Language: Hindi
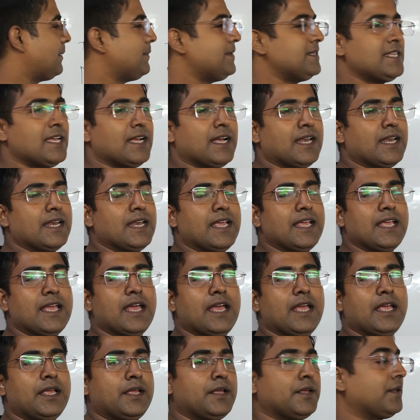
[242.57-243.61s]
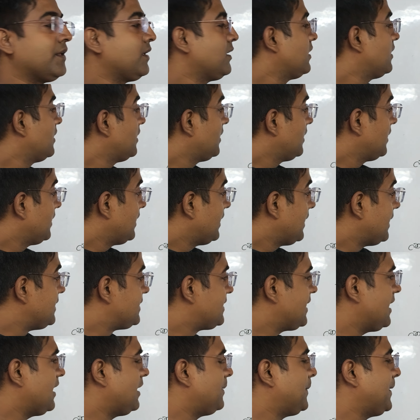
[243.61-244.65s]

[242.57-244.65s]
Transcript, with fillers: अब इसे करना क्या है इसे